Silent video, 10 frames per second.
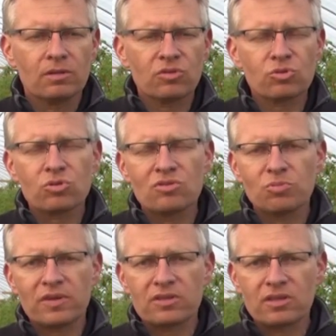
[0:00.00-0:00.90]
W związku z tym
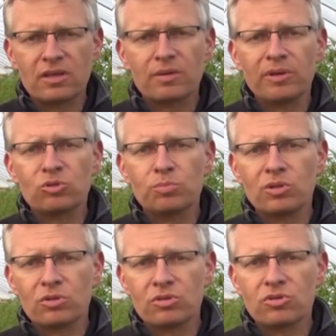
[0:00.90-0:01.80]
wprowadzenie elementu
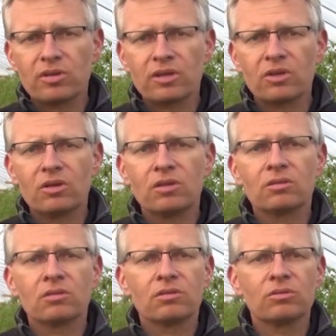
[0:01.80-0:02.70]

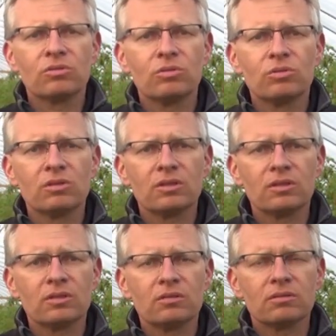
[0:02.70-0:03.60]
biologicznego,
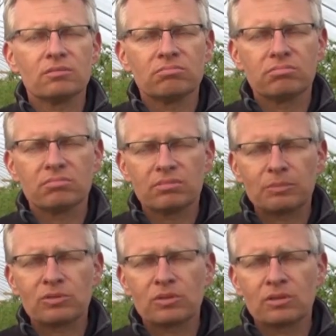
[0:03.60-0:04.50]
który no,
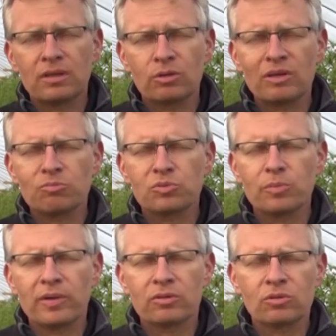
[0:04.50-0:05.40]
akurat w
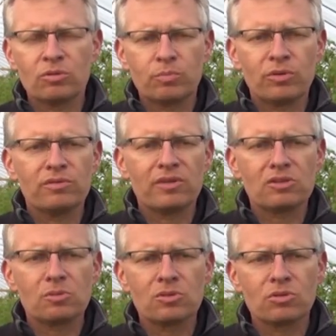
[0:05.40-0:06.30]
przypadku
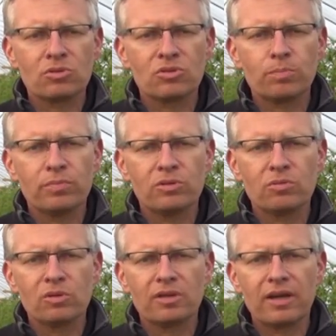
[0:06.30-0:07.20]
poliwezmu jest to grzyb
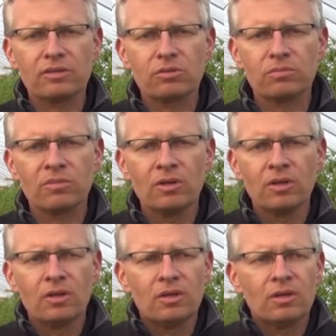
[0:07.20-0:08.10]
pytium oligantrum,
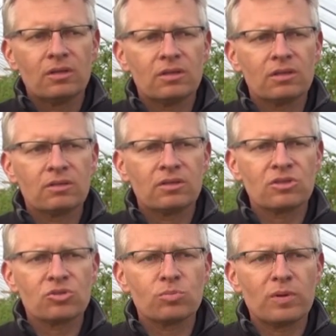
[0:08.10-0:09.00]
e,
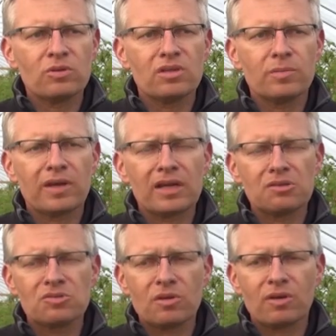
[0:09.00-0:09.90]
jest to zupełnie inny
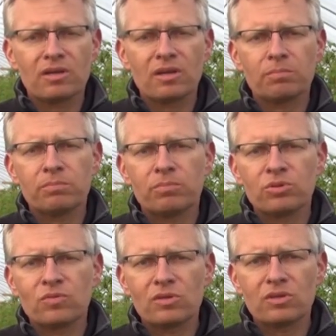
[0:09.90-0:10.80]
mechanizm działania,
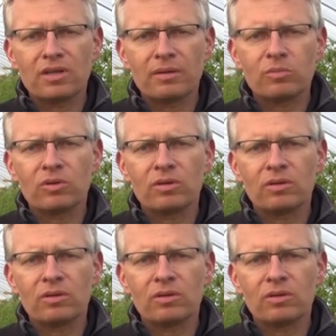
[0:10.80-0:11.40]
pozwoli nam